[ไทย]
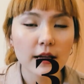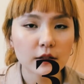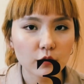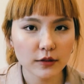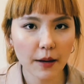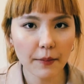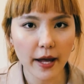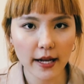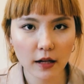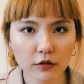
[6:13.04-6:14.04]
ตรงซ้ำมา
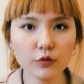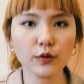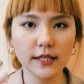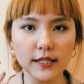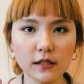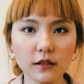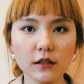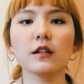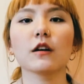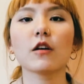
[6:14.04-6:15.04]
ให้เราสูดหายใจลึ
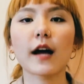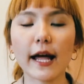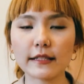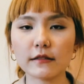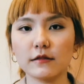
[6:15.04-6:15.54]
กๆแล้วก็กั้น